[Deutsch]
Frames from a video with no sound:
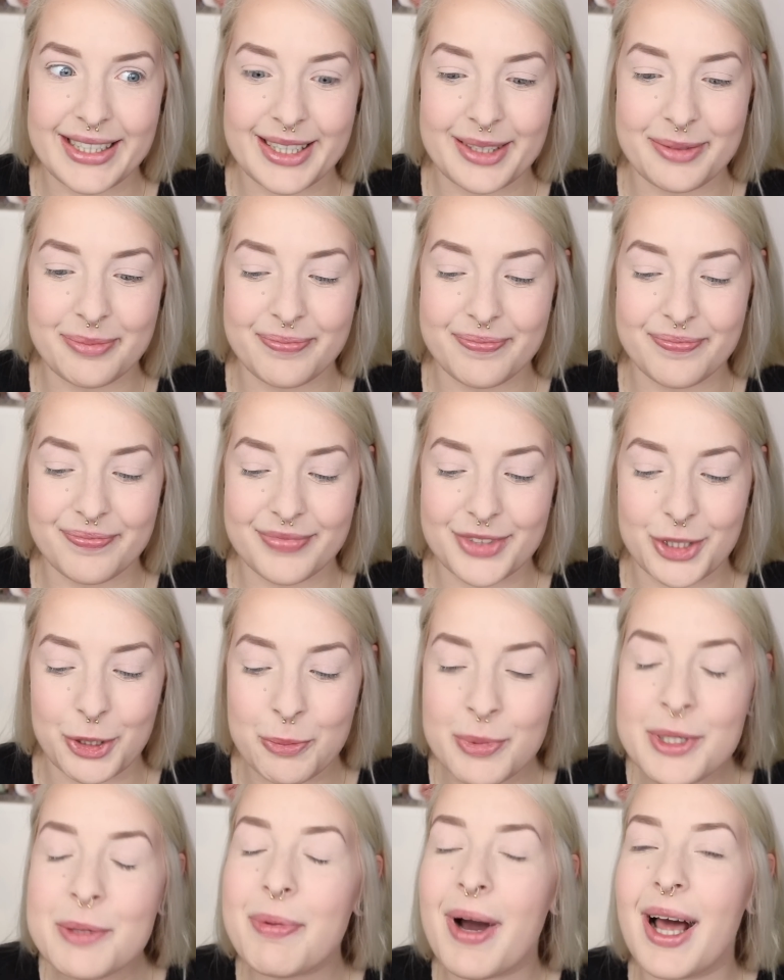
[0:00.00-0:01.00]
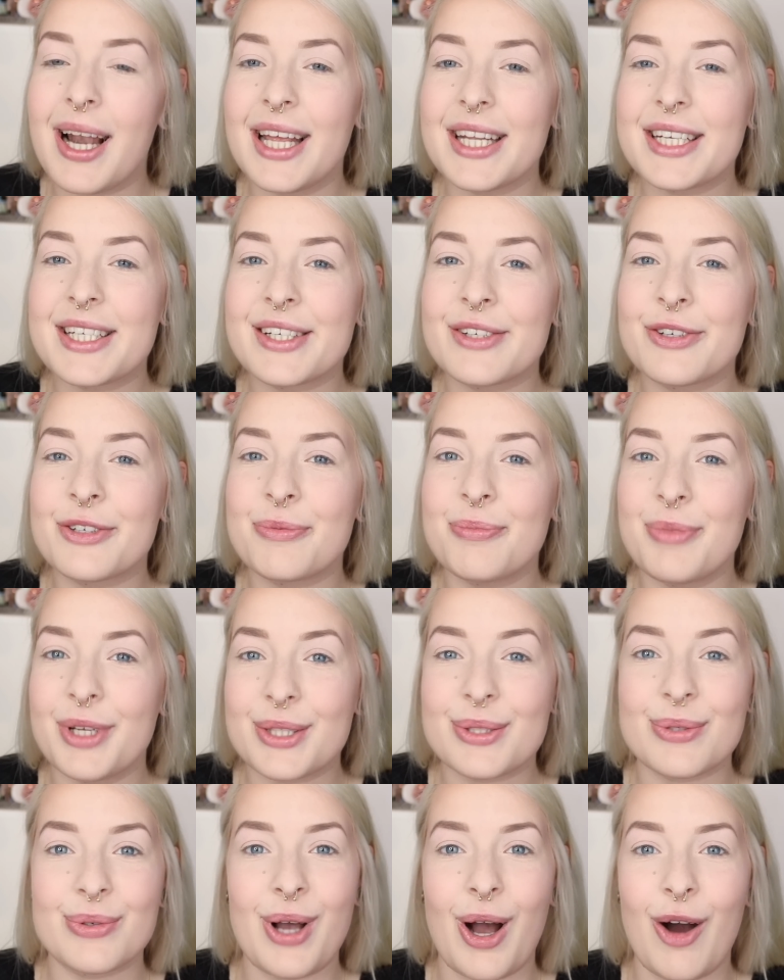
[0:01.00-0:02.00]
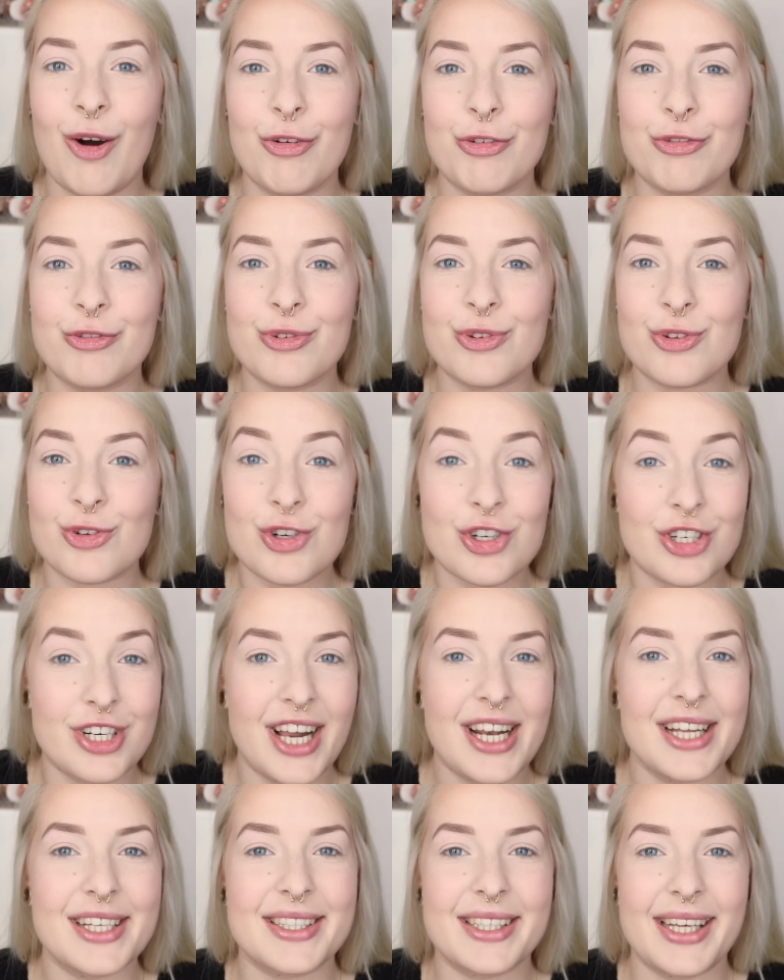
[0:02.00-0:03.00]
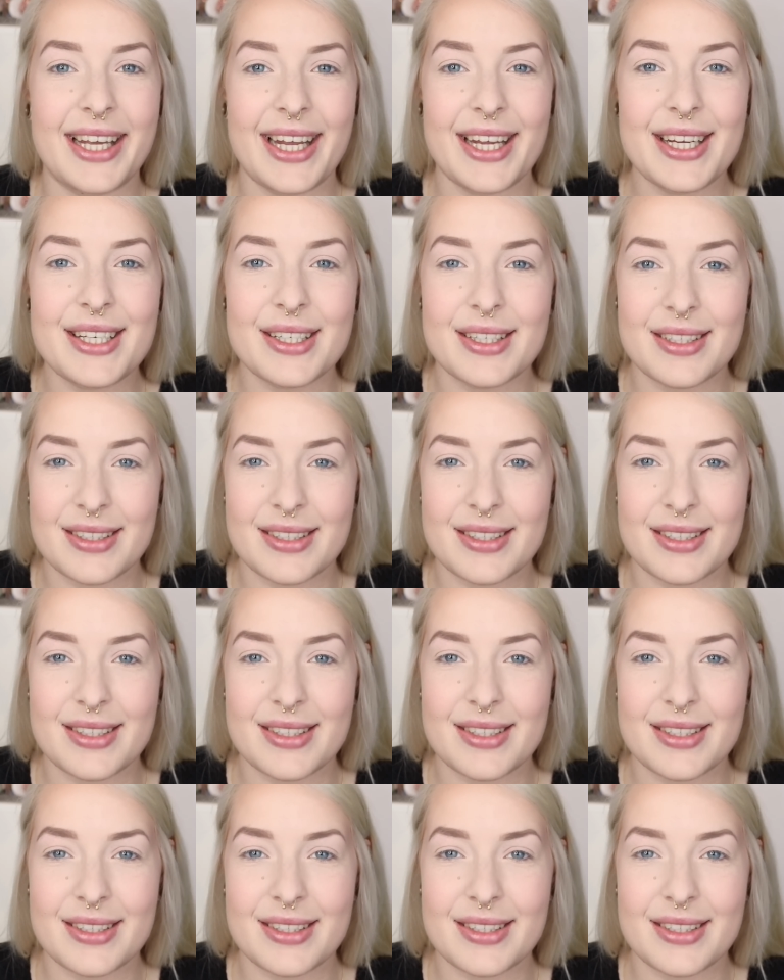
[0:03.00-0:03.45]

ähm, um die Palette mir zu kaufen, so schnell es geht.